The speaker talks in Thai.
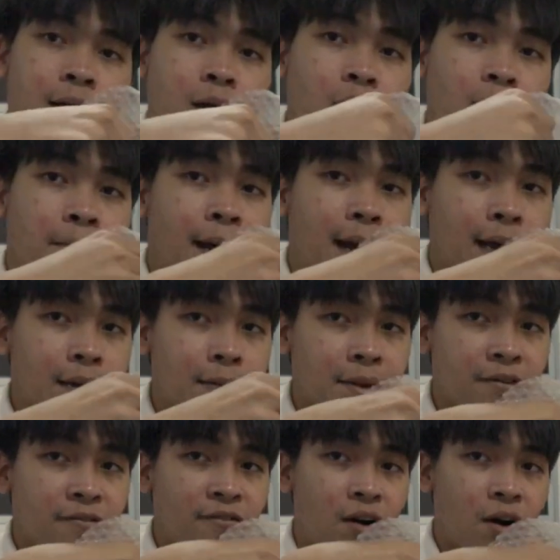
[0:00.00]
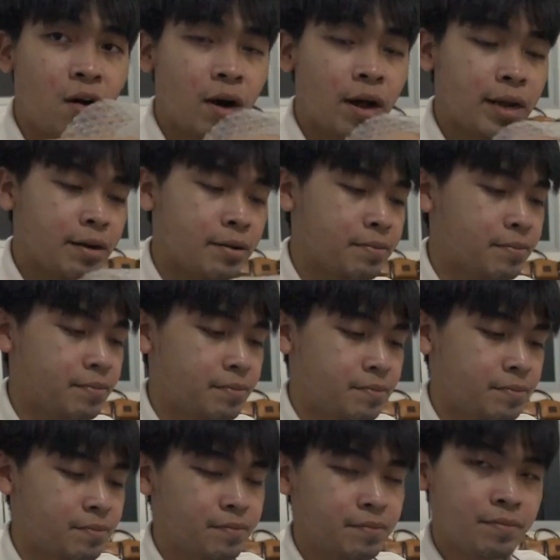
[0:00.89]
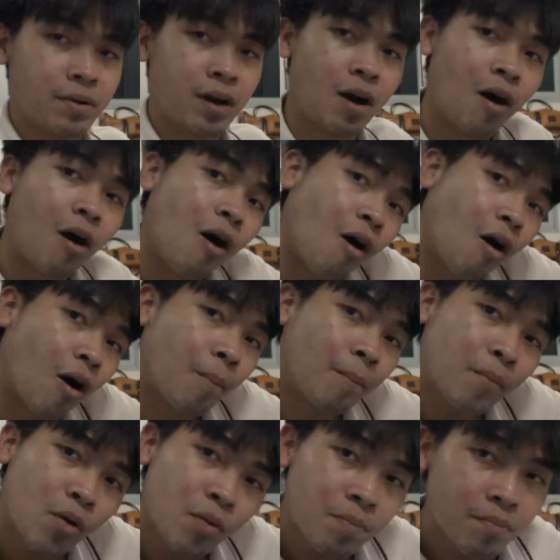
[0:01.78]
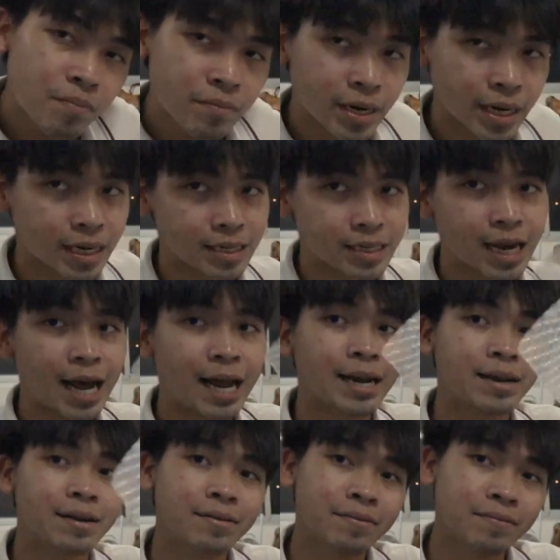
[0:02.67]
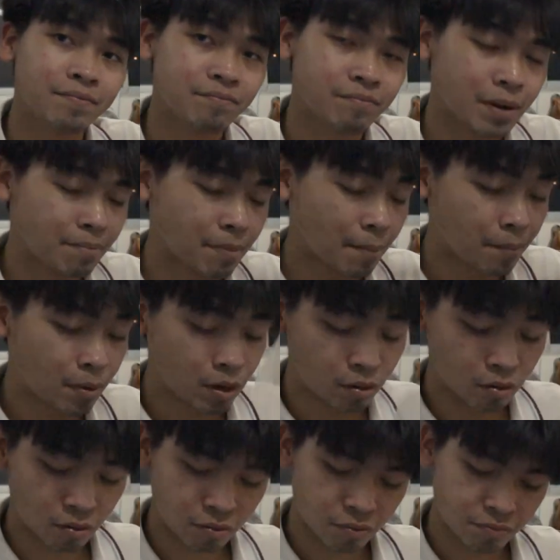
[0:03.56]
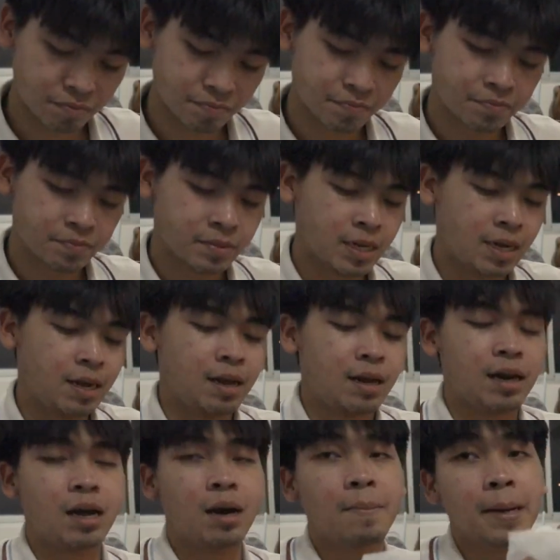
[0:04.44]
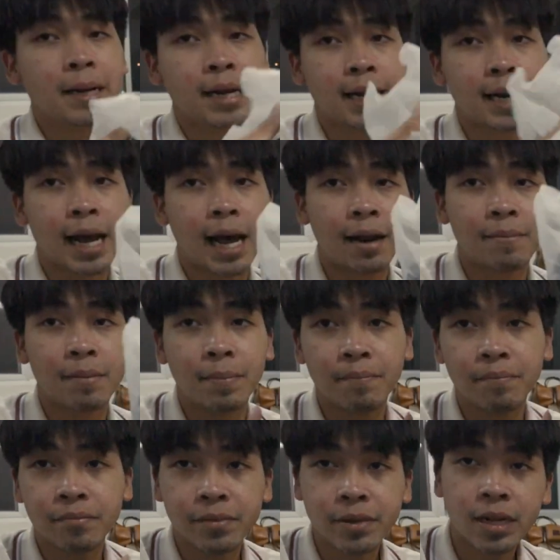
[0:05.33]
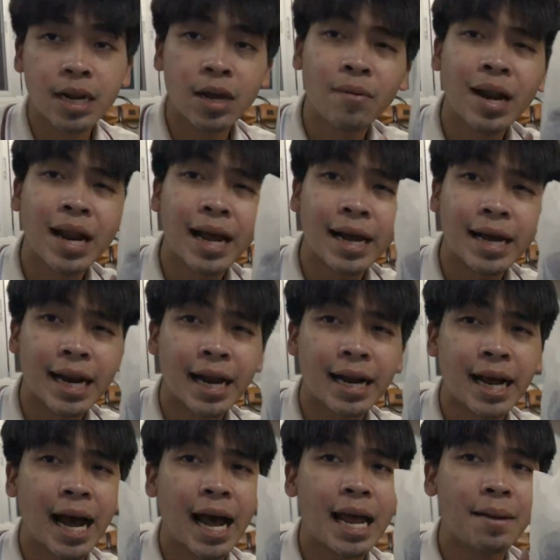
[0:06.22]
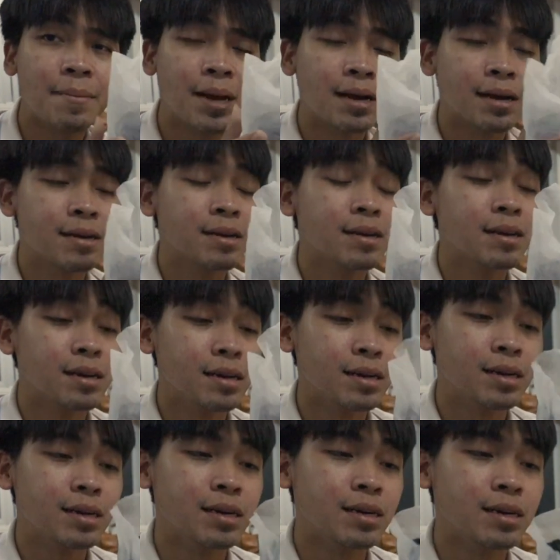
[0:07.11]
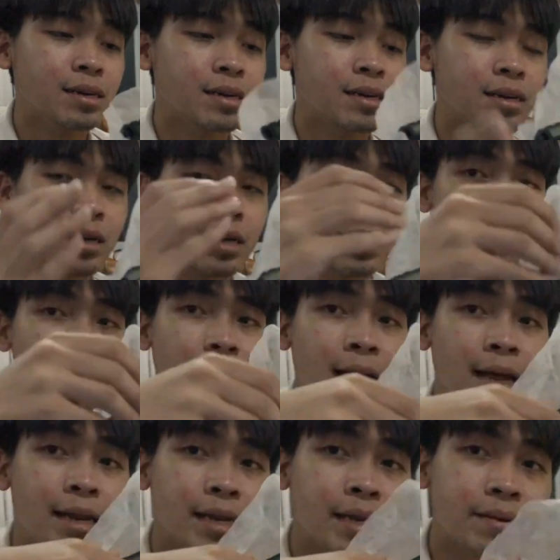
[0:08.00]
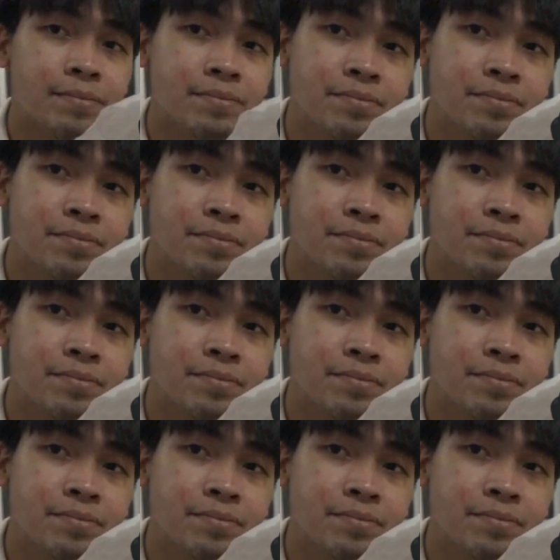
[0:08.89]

ออกมาจะเป็นฟอยล์อ่อปุ๊บหนึ่งชั้นเป็นบับเบิ้ลแล้วเป็นกระดาษแบบเรียกว่าอะไรกระดาษไขมั้งเออ ก็จะมานี่